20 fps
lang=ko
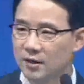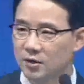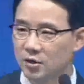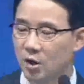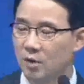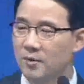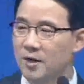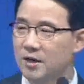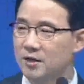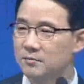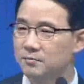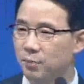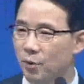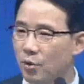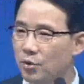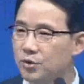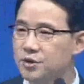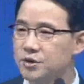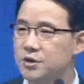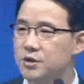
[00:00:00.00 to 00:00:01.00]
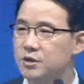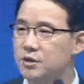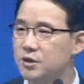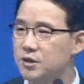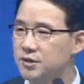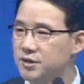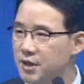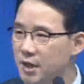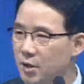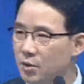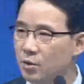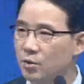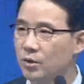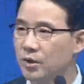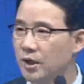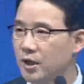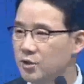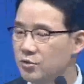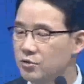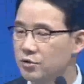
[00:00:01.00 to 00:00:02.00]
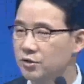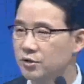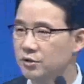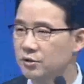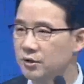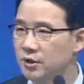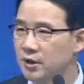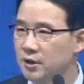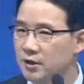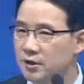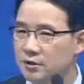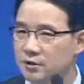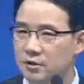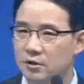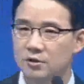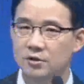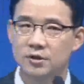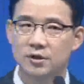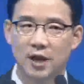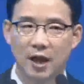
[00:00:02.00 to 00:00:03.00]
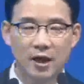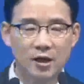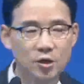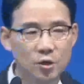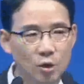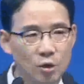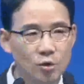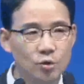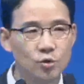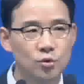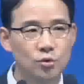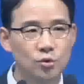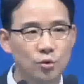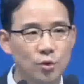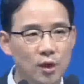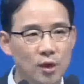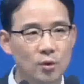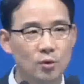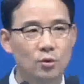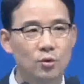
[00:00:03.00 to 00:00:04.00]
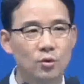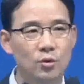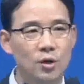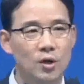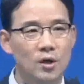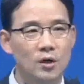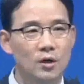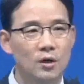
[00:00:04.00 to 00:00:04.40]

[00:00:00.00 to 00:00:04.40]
더 많은 복지를 제공해주는 그런 대형교회로